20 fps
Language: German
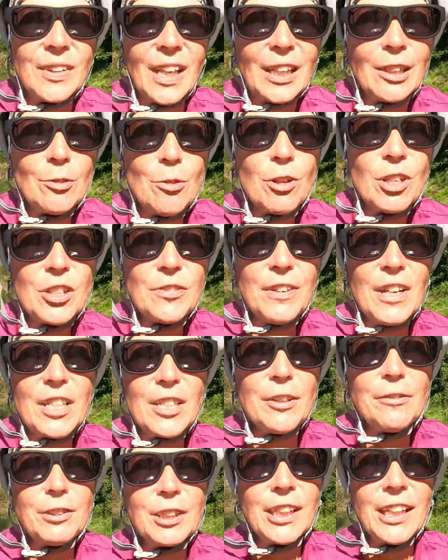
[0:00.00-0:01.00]
Dann gucke ich,
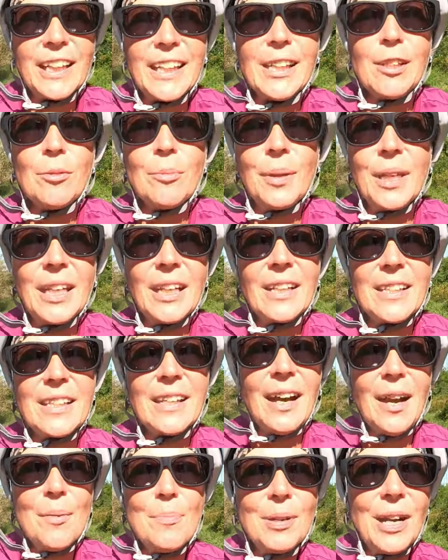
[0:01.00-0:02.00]
welcher von der
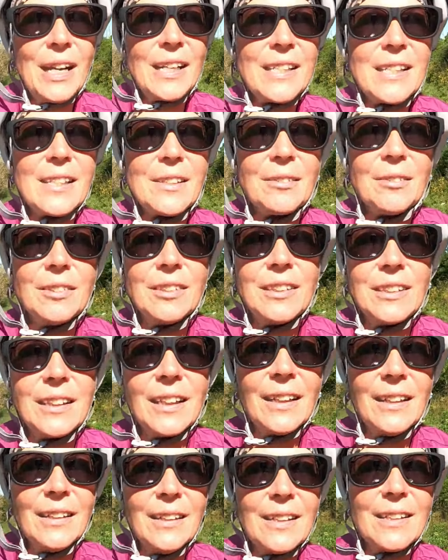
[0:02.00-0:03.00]
Kilometerzahl passt. Und
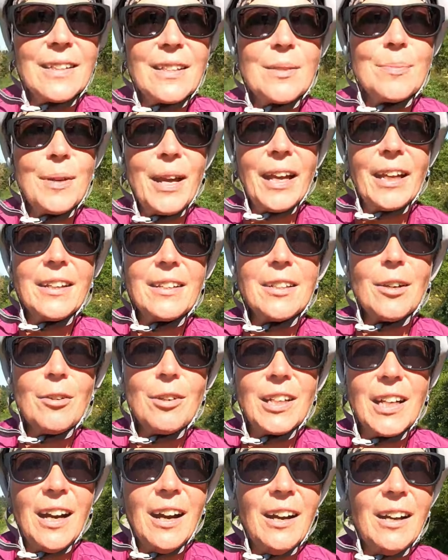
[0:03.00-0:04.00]
dann ist es mir eigentlich auch
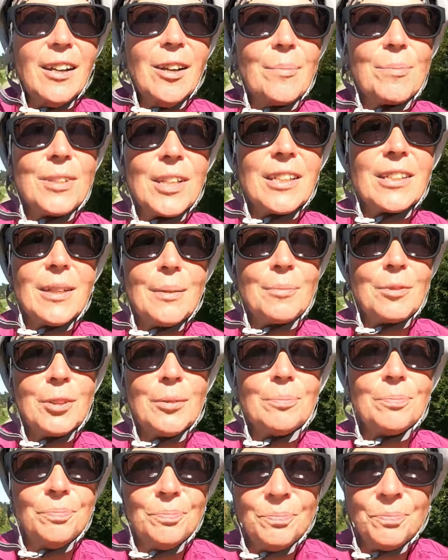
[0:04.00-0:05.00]
egal. Hauptsache, ich habe
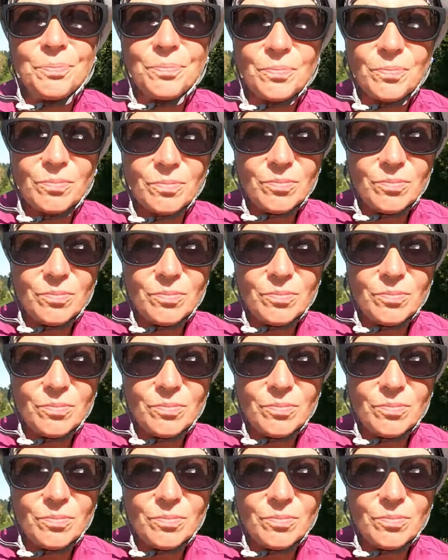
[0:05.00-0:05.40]
eine,